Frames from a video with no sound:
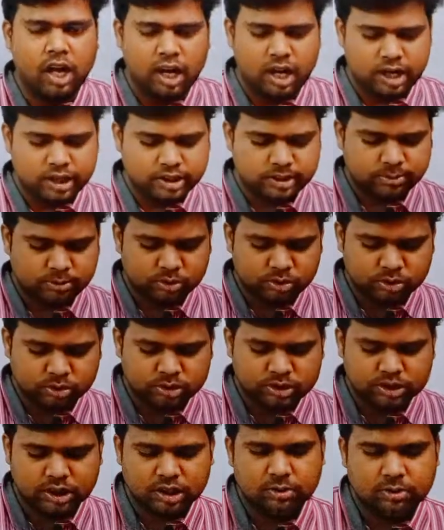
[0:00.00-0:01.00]
आज हम लोग
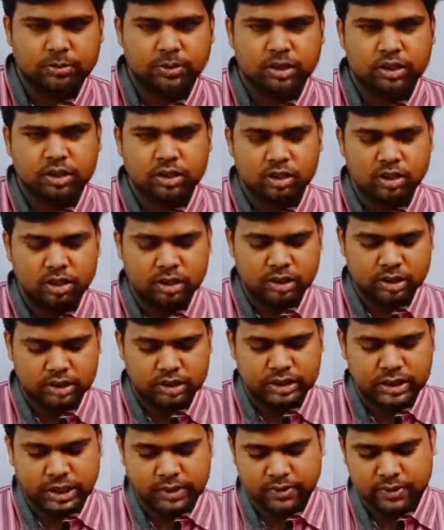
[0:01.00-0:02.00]
क्वेश्चन नंबर
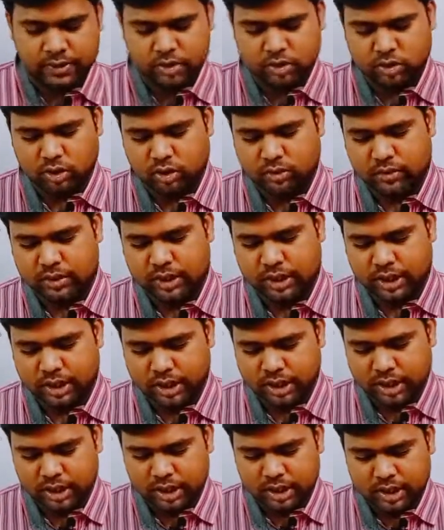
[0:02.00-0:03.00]
सेवन सॉल्व
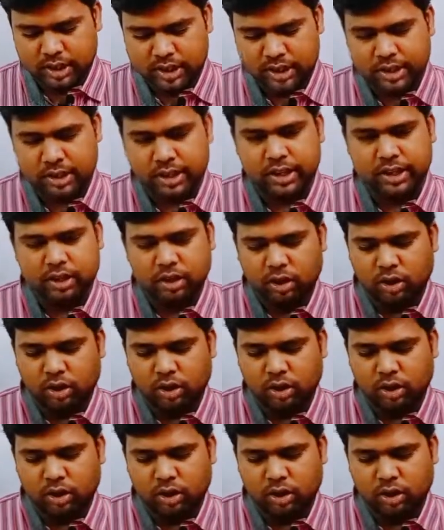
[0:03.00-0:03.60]
करेंगे ठीक है